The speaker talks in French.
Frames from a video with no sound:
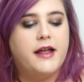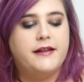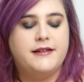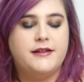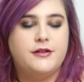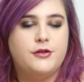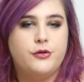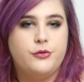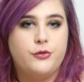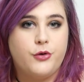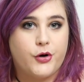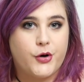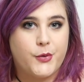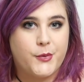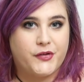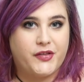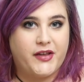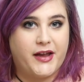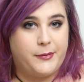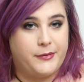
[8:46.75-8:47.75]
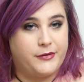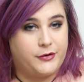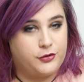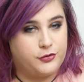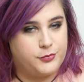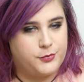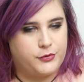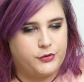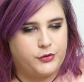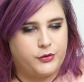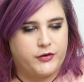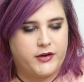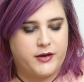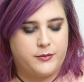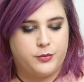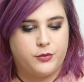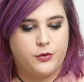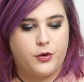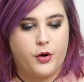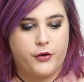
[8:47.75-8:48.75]
dites-le nous en commentaire parce que je pense que ça
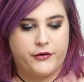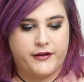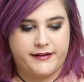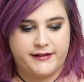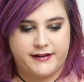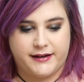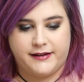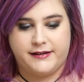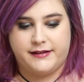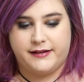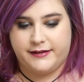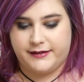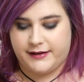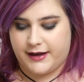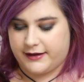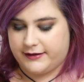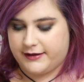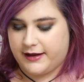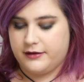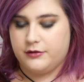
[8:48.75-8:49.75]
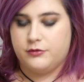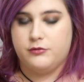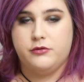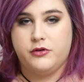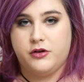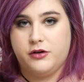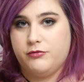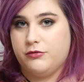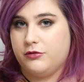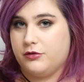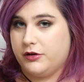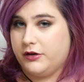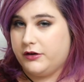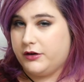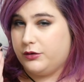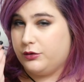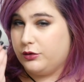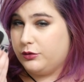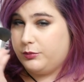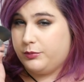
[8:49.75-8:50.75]
peut en intéresser certaines, ou si vous
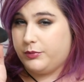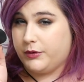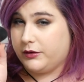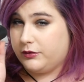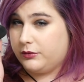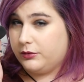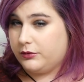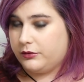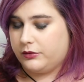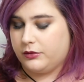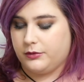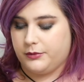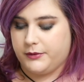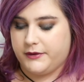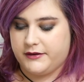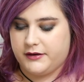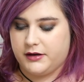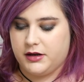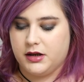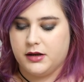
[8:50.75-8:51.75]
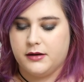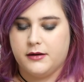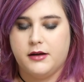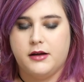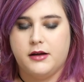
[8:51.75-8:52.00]
connaissez d'autres pinceaux que celui-ci,